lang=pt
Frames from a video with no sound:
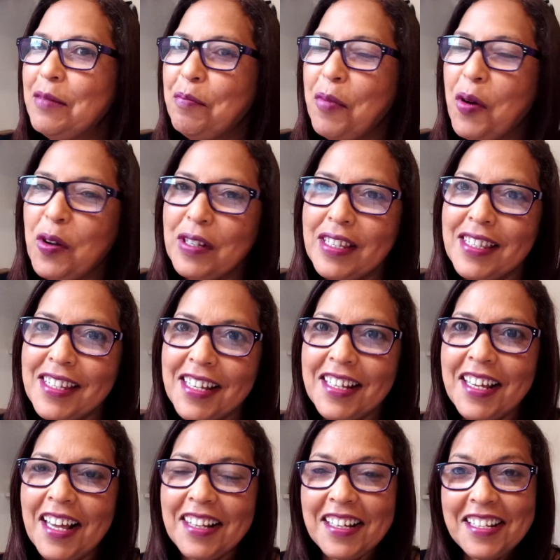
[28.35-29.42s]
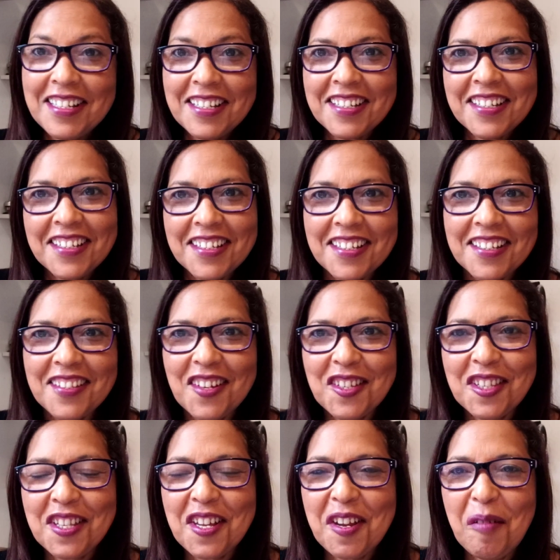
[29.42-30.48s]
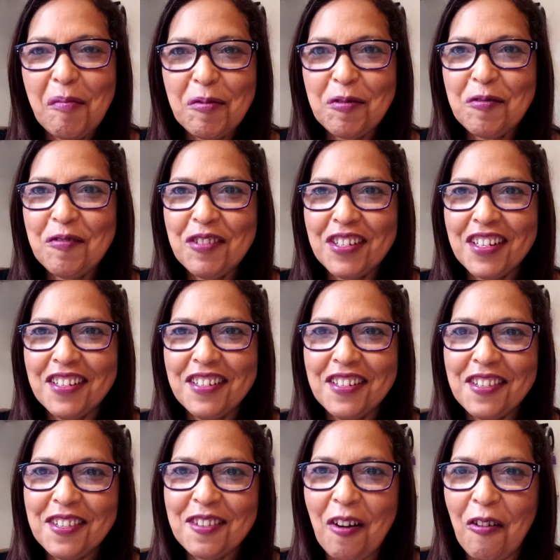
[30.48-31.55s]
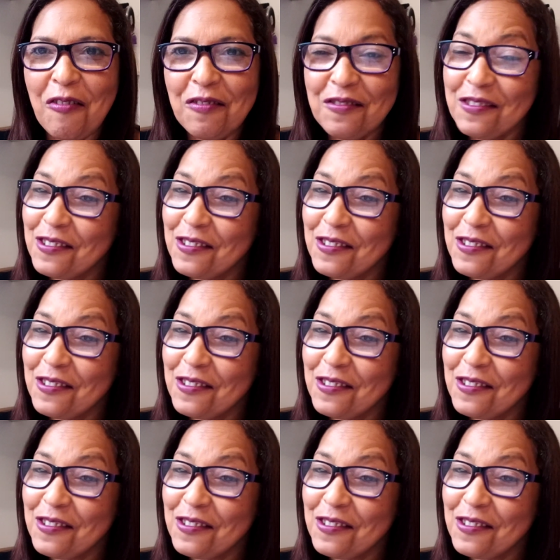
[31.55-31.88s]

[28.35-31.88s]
Pode ser que ela indique que nós teremos um dia de sol.